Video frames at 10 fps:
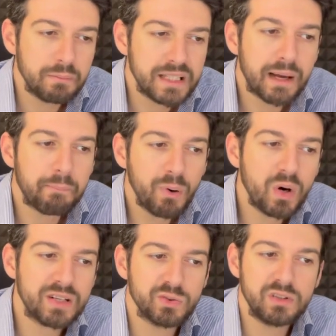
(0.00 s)
Mi dà
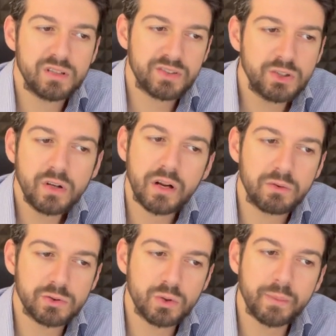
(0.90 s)
poca soddisfazione in
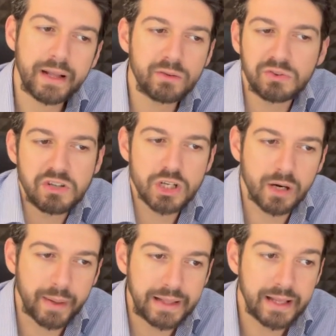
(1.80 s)
questo momento,
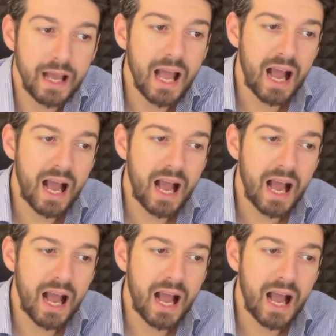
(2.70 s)
sinceramente.